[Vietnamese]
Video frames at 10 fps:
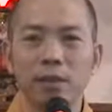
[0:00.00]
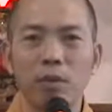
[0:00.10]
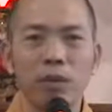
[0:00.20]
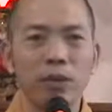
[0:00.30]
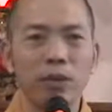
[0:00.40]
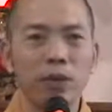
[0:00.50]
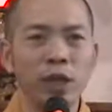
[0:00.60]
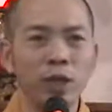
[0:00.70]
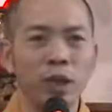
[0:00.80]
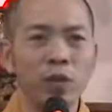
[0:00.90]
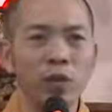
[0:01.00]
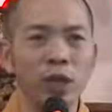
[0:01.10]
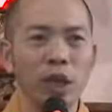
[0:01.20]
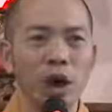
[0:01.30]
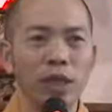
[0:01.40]
một người chuyên tu
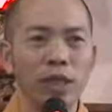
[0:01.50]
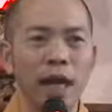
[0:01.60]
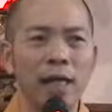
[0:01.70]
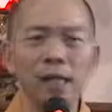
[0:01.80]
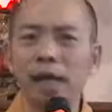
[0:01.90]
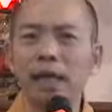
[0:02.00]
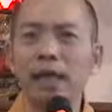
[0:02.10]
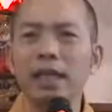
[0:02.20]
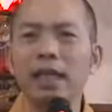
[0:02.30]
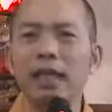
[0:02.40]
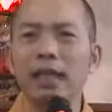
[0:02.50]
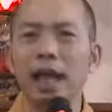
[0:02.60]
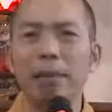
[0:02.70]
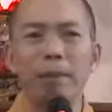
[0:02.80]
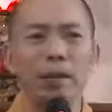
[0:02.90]
thì họ chẳng thấy cái gì
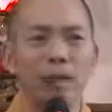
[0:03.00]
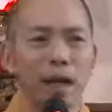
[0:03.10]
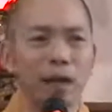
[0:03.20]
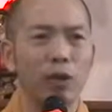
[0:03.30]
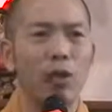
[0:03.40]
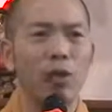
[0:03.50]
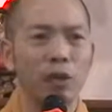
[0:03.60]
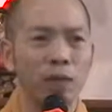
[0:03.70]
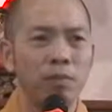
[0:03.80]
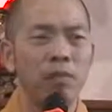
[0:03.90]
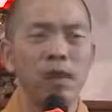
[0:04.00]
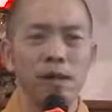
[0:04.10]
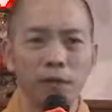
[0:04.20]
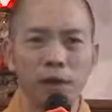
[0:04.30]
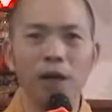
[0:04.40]
là áp lực cả. Cuộc sống
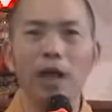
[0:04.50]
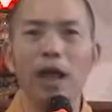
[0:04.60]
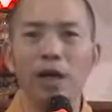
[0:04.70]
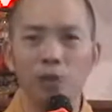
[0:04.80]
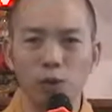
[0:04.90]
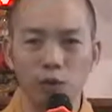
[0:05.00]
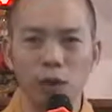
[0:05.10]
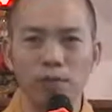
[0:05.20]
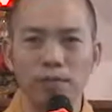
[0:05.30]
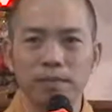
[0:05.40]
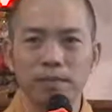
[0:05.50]
vẫn là cuộc sống.